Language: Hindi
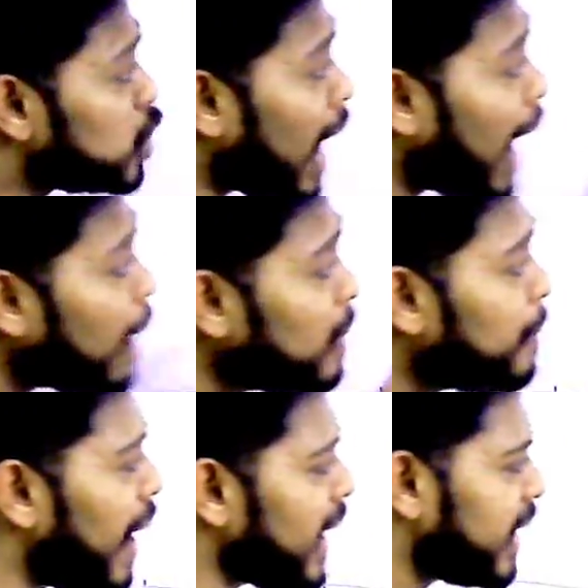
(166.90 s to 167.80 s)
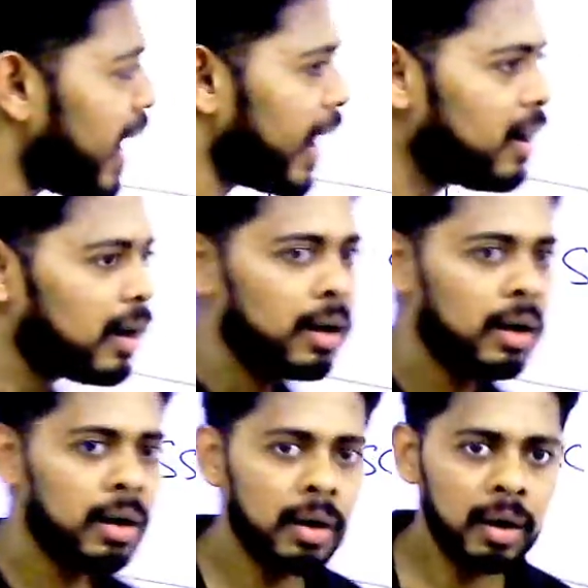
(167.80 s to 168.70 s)
जहां भी बैठे हैं ना
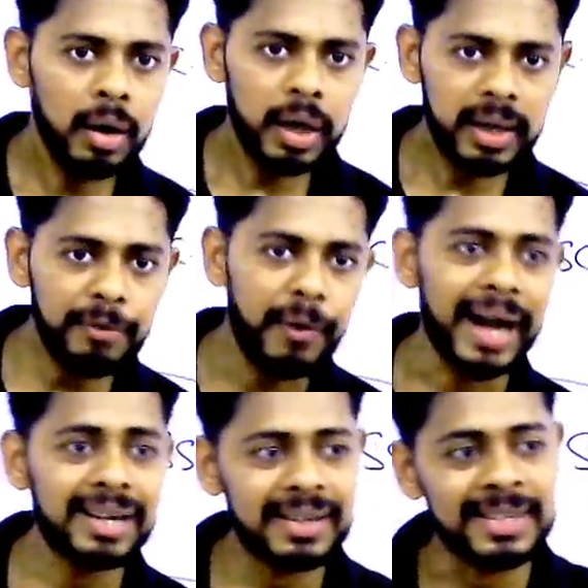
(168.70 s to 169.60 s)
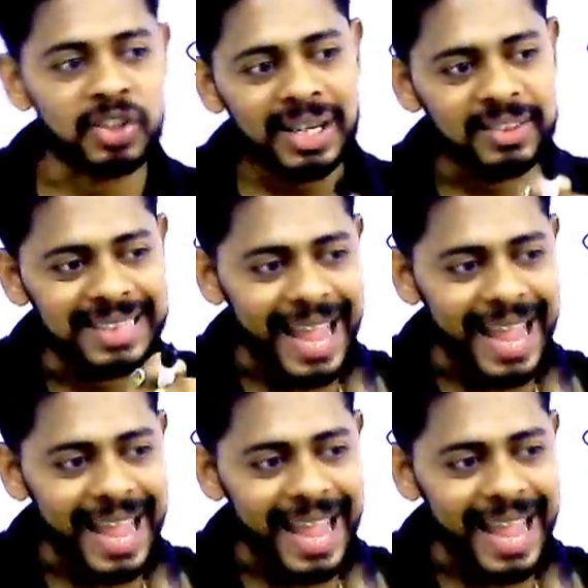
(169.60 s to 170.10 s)
ये वायरस इतनी